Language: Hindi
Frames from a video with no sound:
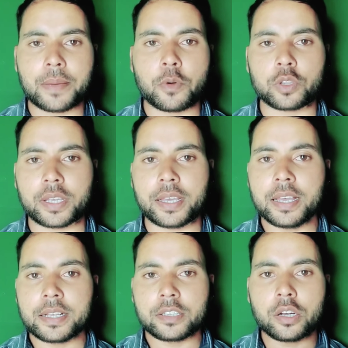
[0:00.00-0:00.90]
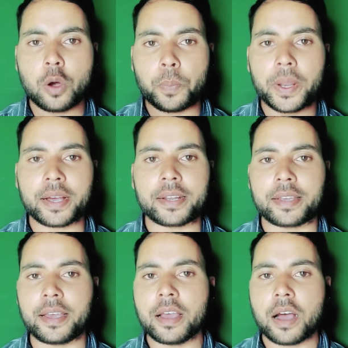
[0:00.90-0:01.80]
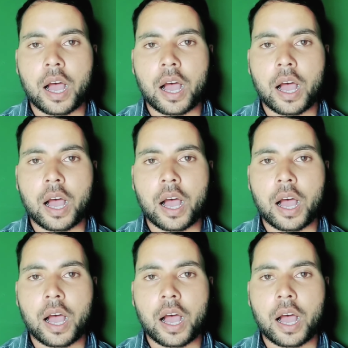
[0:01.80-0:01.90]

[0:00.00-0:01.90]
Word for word: गेम होते हैं जिनको प्ले करके